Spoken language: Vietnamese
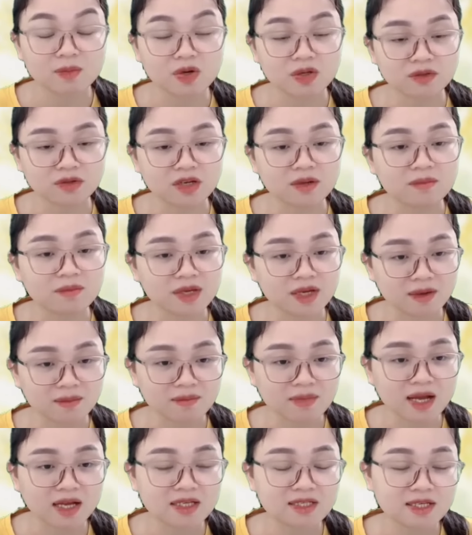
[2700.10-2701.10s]
mọi người mỉa
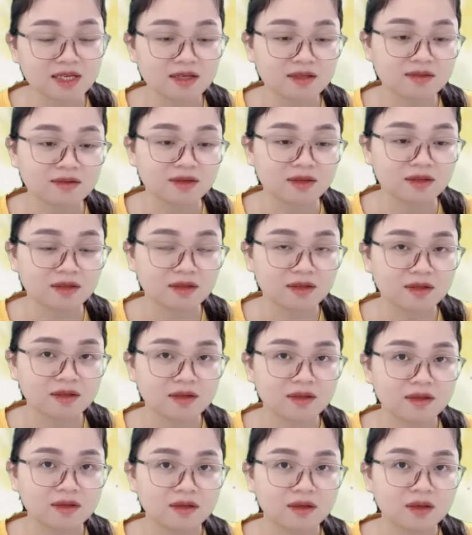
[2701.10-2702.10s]
mai chê cười
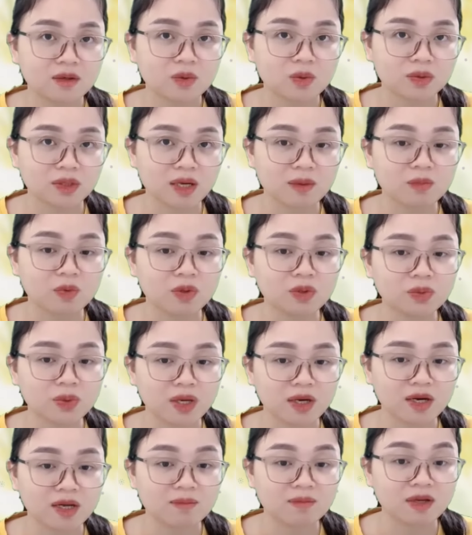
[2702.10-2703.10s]
Cô ta muốn Tuệ
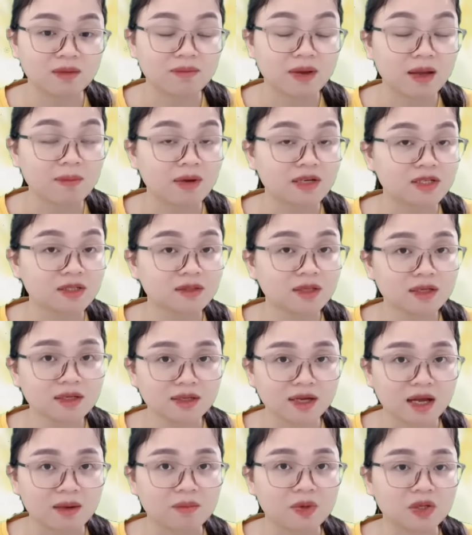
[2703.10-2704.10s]
Lâm bị bẽ mặt trước tất
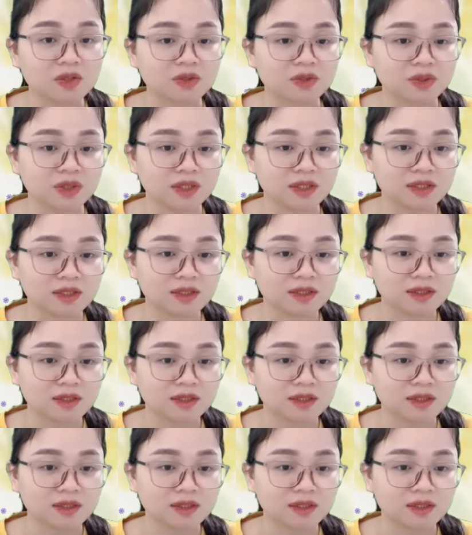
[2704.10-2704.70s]
cả mọi người